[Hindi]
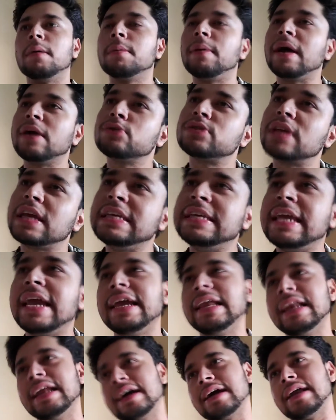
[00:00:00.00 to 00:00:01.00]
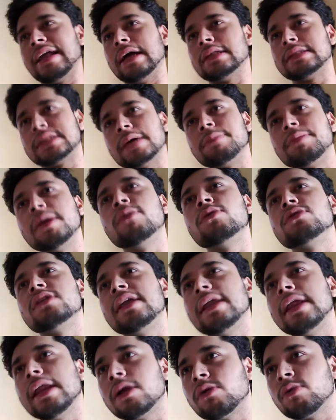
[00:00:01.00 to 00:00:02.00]
अबे भाई उसे यही लग रहा है तभी वो
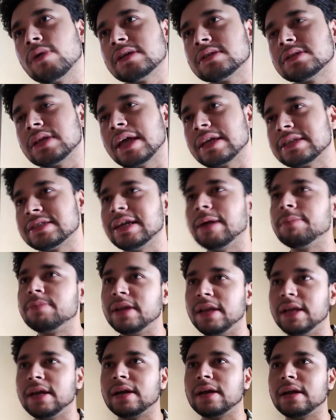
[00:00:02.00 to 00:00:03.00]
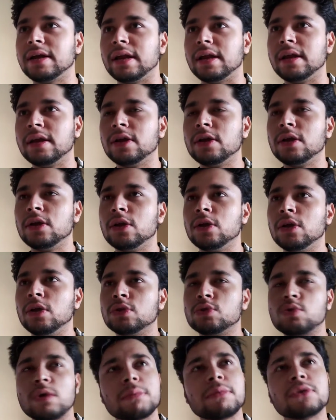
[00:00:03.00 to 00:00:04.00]
तेरी रिक्वेस्ट एक्सेप्ट नहीं कर रही
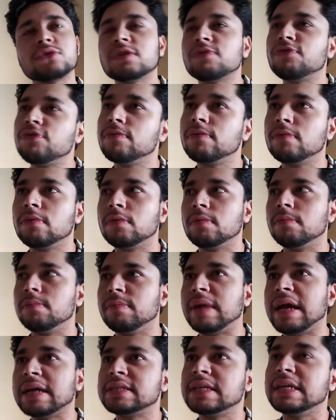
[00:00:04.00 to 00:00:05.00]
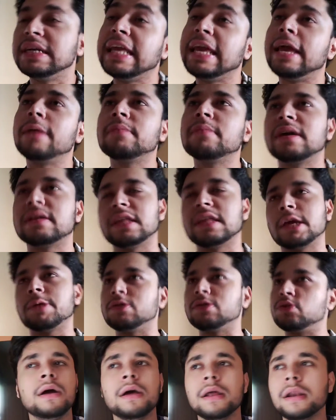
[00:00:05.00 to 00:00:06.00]
तो एक बार उसे मैसेज डीएम कर दे
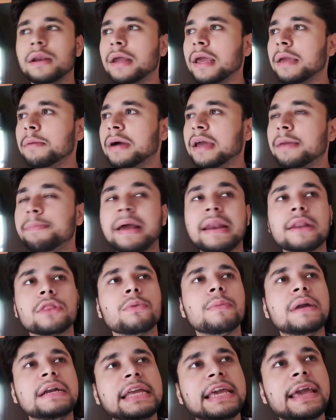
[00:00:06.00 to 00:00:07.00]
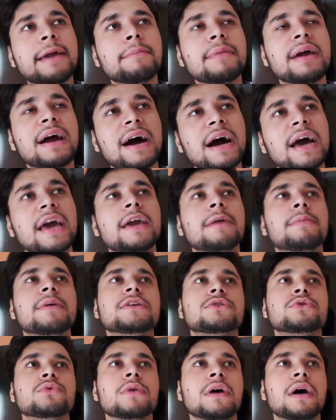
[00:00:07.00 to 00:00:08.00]
तो... नहीं भाई पहले तो मैं डीएम में हाय
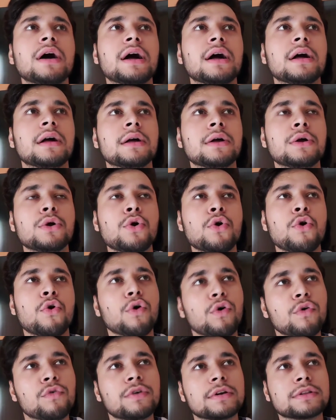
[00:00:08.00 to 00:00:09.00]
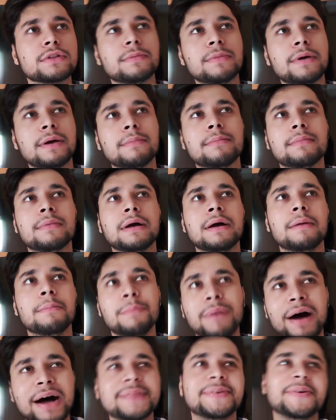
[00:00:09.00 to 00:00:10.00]
भेजूंगा ऑफर तो मैं
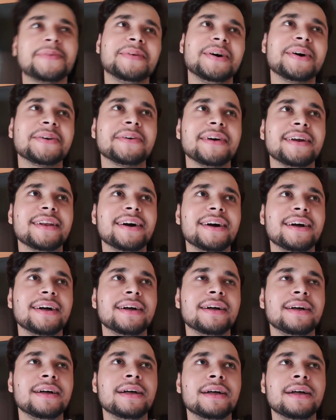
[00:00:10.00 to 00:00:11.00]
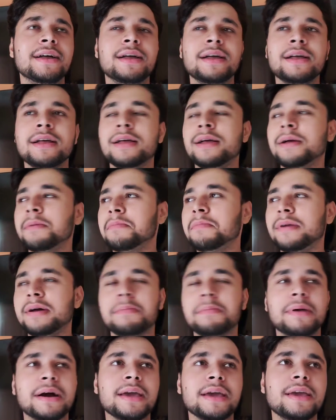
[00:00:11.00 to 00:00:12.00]
बाद में मारूंगा ना
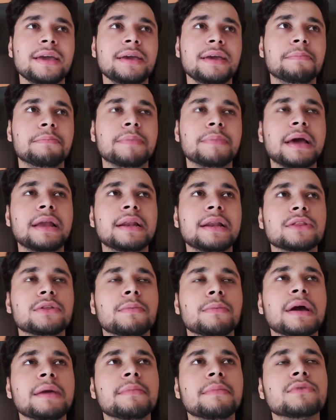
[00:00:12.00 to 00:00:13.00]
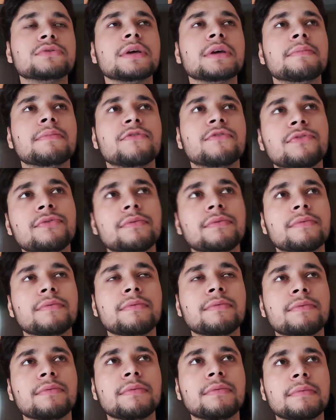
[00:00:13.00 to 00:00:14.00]
अबे भाई पहले तो भाई मैं उसे
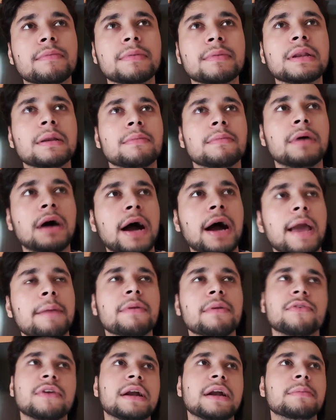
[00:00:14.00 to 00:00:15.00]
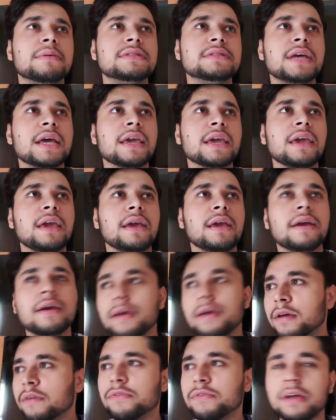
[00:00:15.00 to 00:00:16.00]
मतलब हाय में फ्रेंड बन जाएगी
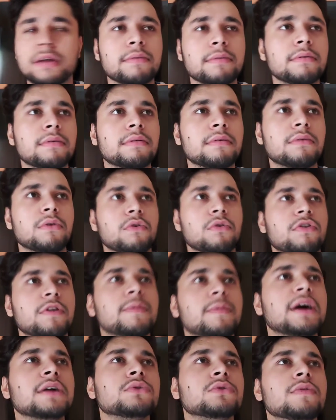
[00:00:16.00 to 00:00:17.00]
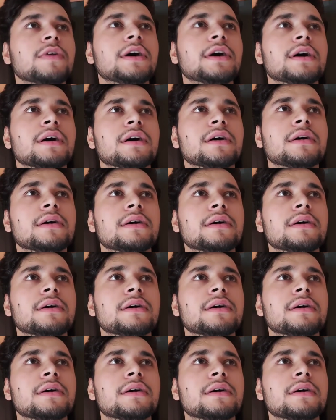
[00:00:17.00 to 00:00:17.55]
फिर ऑफर मार दूंगा